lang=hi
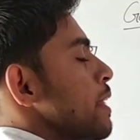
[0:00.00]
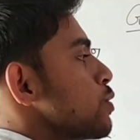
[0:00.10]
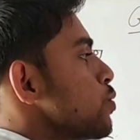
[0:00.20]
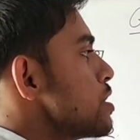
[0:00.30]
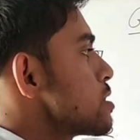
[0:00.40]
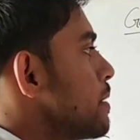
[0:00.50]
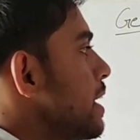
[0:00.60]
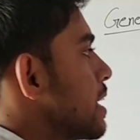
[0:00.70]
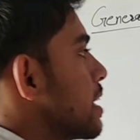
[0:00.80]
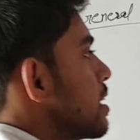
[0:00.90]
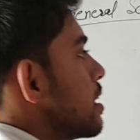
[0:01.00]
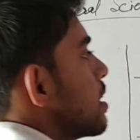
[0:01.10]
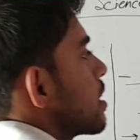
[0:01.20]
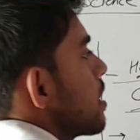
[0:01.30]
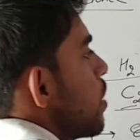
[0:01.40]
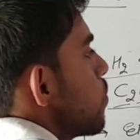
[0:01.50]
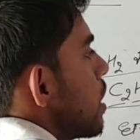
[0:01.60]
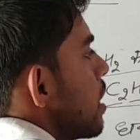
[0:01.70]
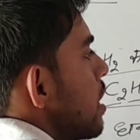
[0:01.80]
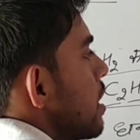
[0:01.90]
तो इसमें क्या हुआ
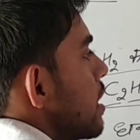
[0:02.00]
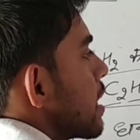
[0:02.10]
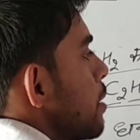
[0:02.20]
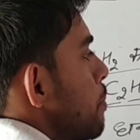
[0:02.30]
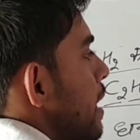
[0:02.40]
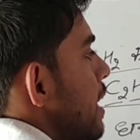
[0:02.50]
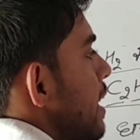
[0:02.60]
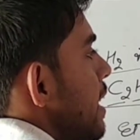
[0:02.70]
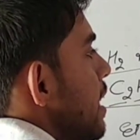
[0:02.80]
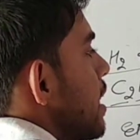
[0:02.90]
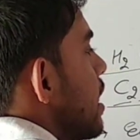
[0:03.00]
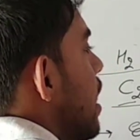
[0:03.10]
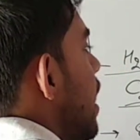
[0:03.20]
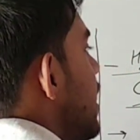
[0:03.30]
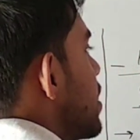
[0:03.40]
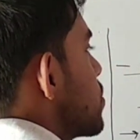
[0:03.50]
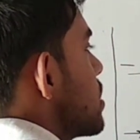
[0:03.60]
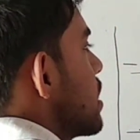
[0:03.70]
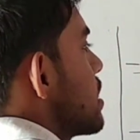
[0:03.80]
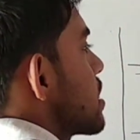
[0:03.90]
कि पहले
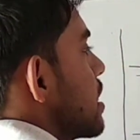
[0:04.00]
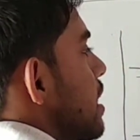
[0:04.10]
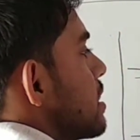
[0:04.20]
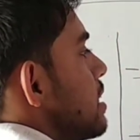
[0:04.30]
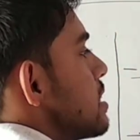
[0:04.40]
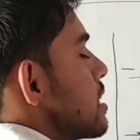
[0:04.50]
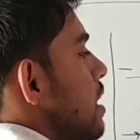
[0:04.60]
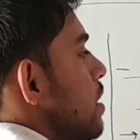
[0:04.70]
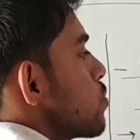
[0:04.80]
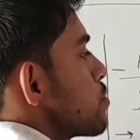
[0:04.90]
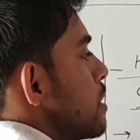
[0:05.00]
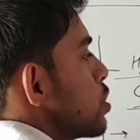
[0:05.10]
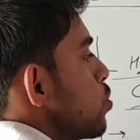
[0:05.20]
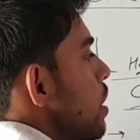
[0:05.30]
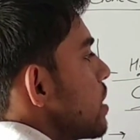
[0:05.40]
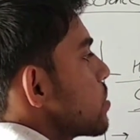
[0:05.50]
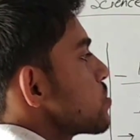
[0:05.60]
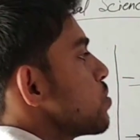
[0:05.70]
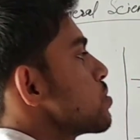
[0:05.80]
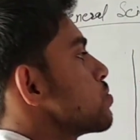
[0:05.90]
हाइड्रोजन की संख्या थी चार उसमें दो
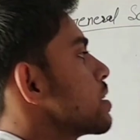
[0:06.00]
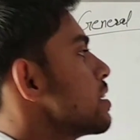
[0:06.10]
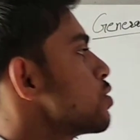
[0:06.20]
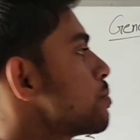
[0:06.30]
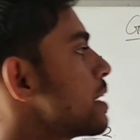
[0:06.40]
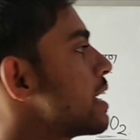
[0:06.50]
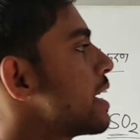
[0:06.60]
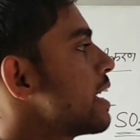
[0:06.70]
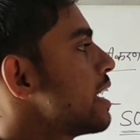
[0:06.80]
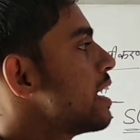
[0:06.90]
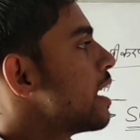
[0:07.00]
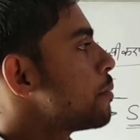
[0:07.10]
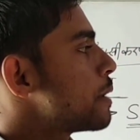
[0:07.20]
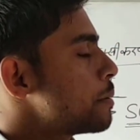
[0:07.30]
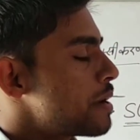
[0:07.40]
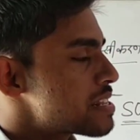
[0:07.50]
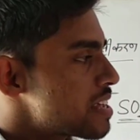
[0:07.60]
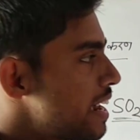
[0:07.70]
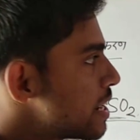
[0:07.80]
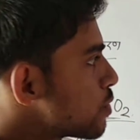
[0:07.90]
हाइड्रोजन और जुड़ गए तो बने हैं अपने पास
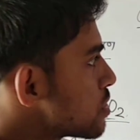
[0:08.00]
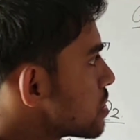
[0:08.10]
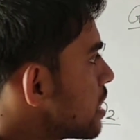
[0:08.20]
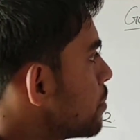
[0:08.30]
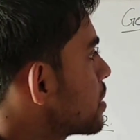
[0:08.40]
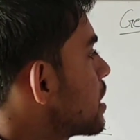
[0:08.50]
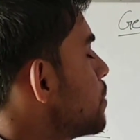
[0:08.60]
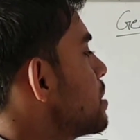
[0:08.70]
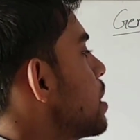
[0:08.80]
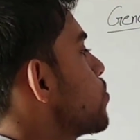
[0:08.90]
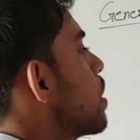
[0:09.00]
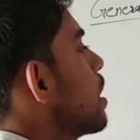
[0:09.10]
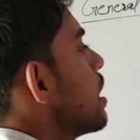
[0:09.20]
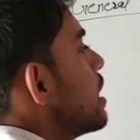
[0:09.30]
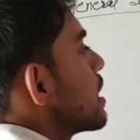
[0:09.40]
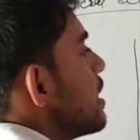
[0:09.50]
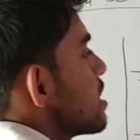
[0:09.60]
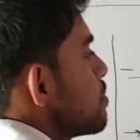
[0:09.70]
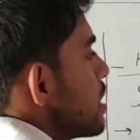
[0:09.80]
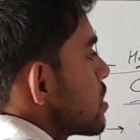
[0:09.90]
हाइड्रोजन है मतलब ये हुआ कि
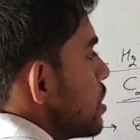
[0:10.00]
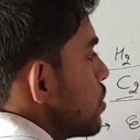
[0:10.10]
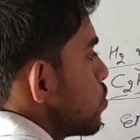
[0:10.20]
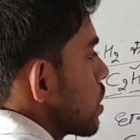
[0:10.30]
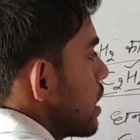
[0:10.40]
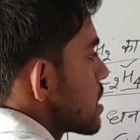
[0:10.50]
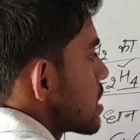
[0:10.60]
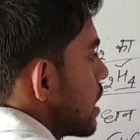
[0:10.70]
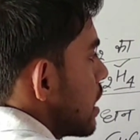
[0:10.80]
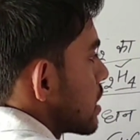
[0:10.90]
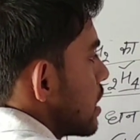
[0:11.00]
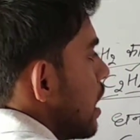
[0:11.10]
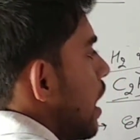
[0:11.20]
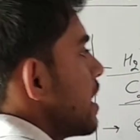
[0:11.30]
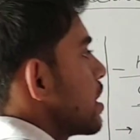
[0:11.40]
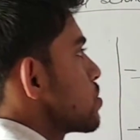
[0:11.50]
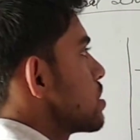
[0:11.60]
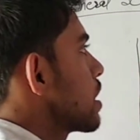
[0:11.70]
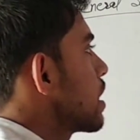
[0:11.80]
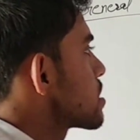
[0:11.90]
इसमें C2 के साथ
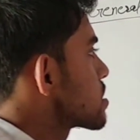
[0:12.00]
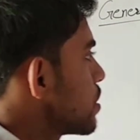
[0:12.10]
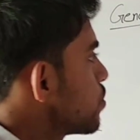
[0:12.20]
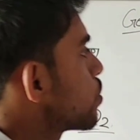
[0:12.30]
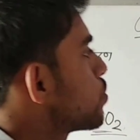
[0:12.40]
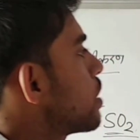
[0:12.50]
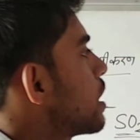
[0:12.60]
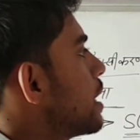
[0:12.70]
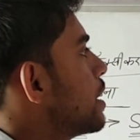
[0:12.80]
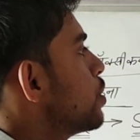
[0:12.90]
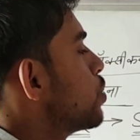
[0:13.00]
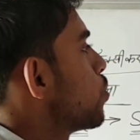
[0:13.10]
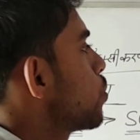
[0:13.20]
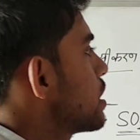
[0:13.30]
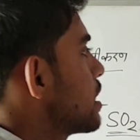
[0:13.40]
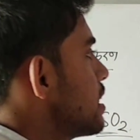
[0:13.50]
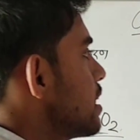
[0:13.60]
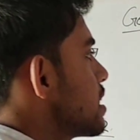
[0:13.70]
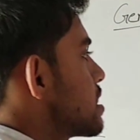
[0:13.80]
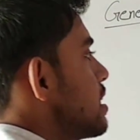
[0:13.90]
हाइड्रोजन का संयोग हुआ है और यदि
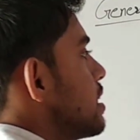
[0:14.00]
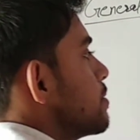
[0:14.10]
किसी